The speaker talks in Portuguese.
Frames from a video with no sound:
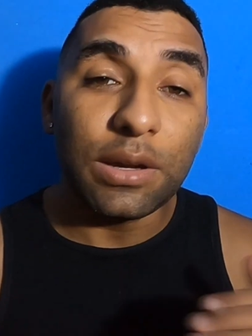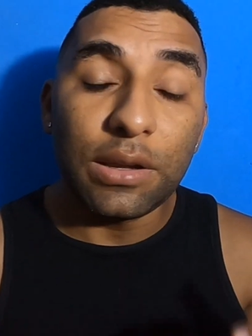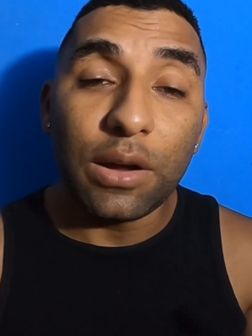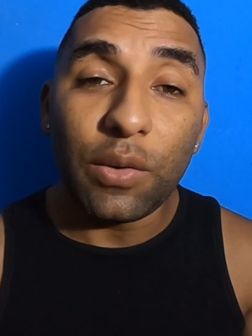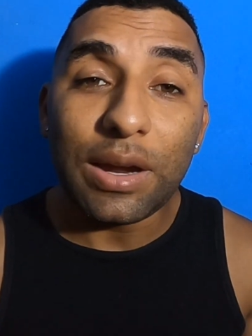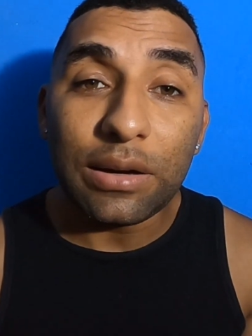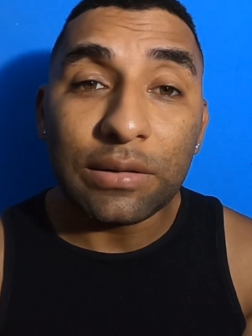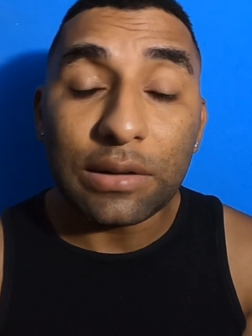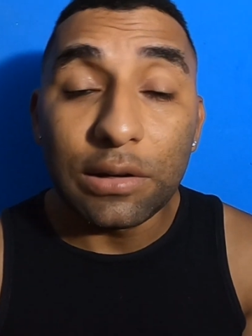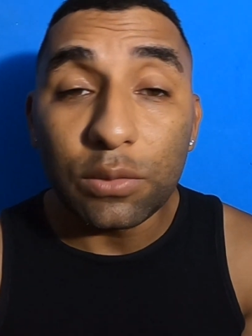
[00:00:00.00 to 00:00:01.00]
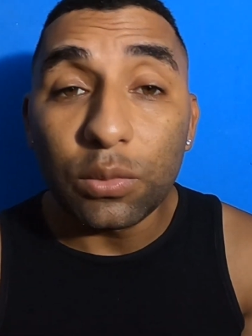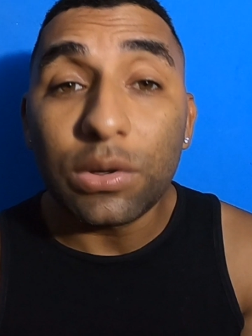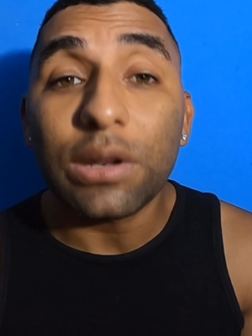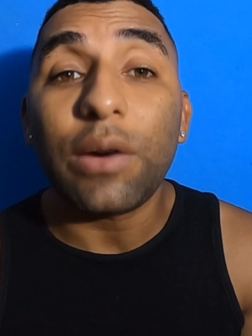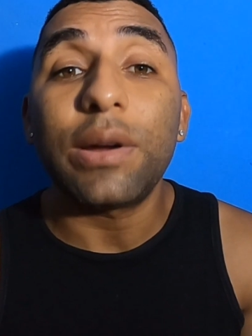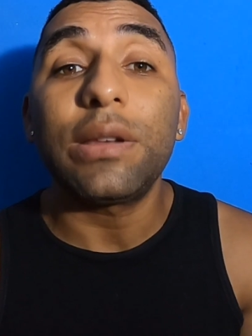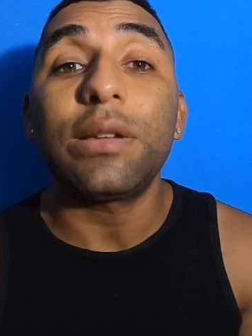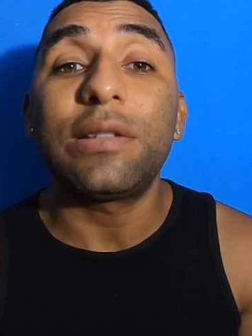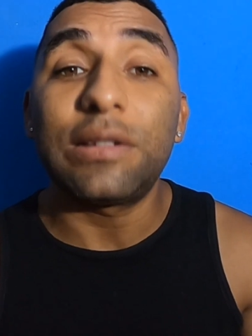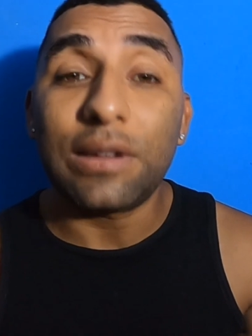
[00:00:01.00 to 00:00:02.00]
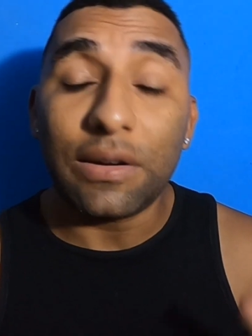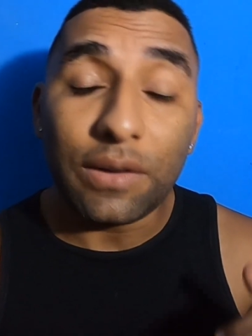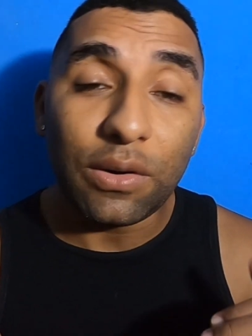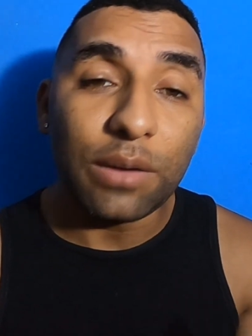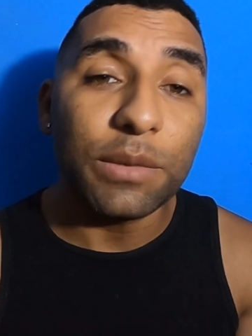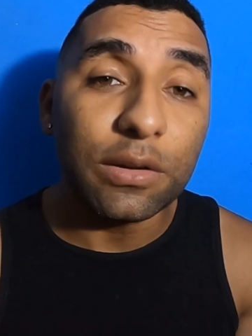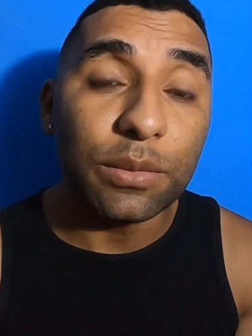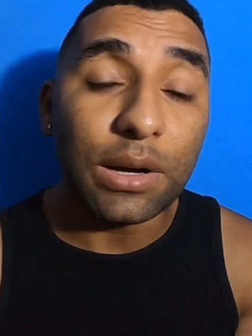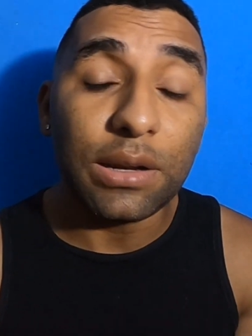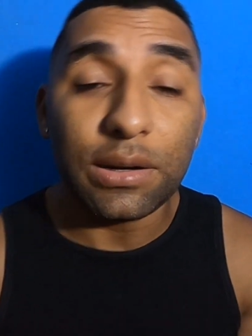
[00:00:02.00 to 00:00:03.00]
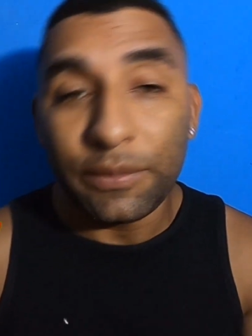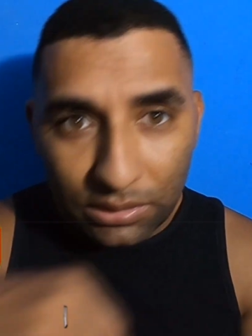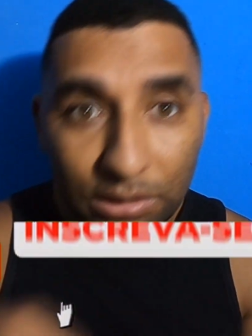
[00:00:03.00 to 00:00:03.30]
e não é inscrito no canal ainda, se inscreve agora mesmo, galera.